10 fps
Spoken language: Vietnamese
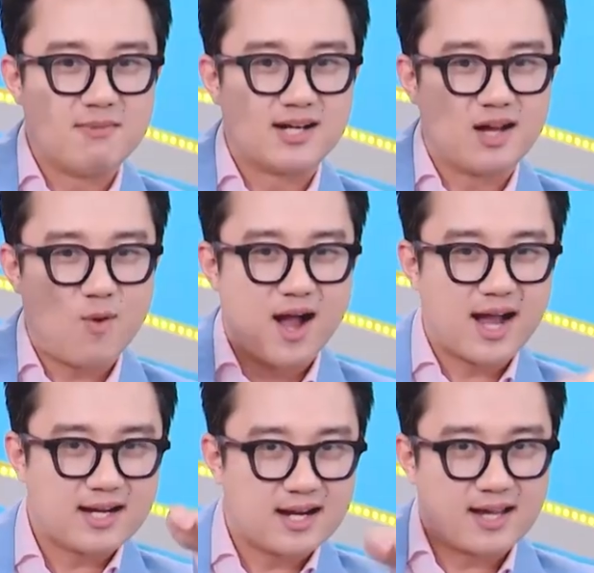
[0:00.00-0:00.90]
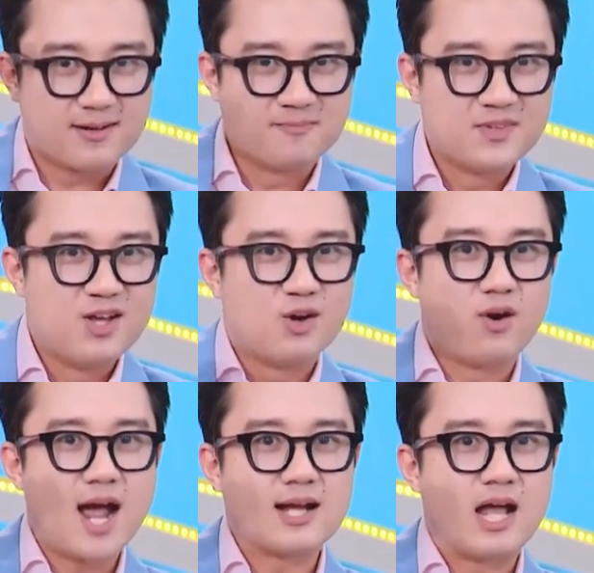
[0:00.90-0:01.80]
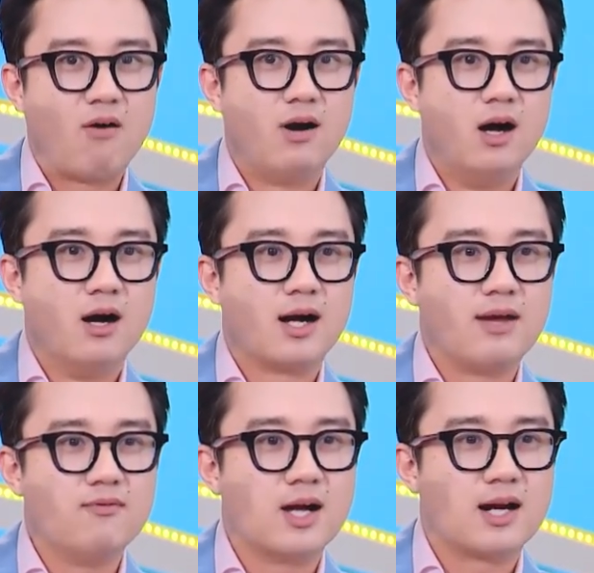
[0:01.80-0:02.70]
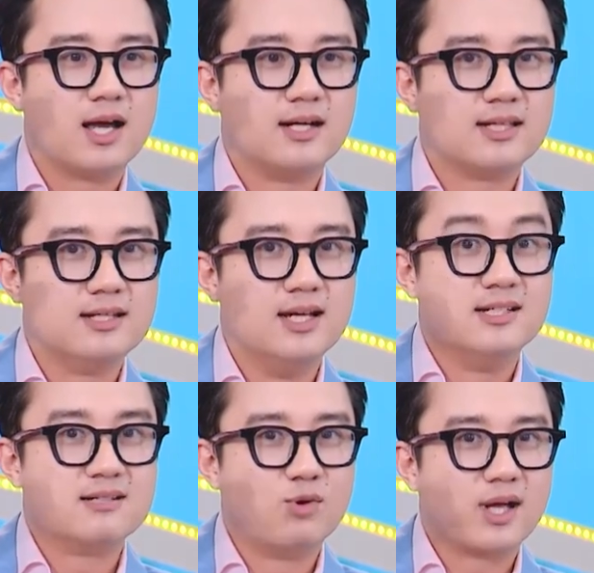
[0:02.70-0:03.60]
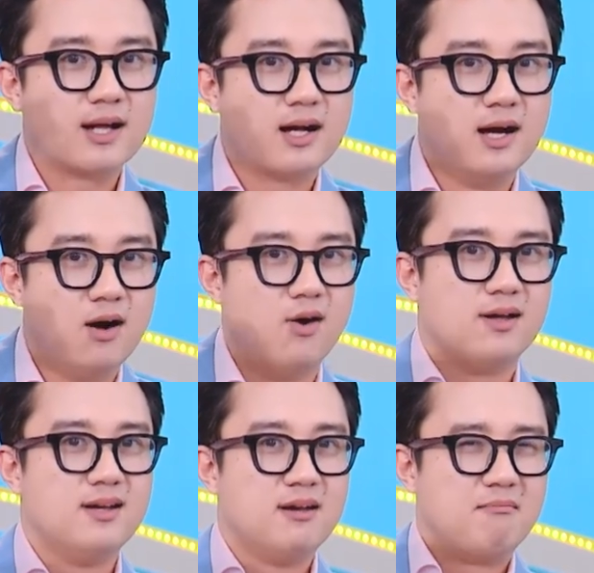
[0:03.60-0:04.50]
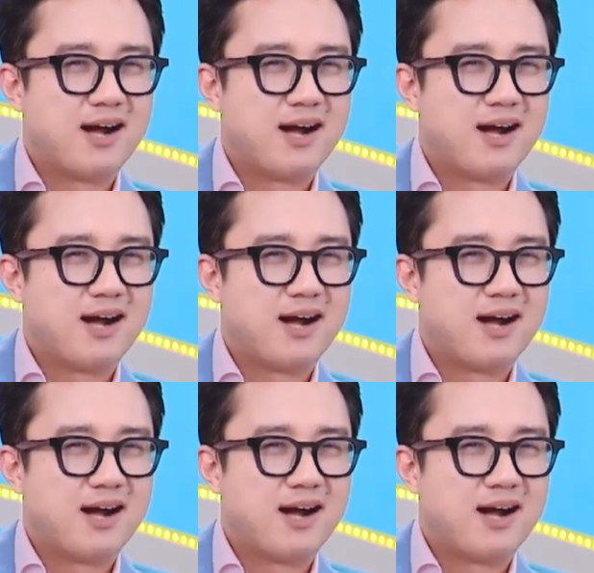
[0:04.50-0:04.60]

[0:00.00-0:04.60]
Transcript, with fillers: mến, cái khoảng cách này này nó khác nhau ở cái việc là người ta nhìn ra một cái cơ hội. Mà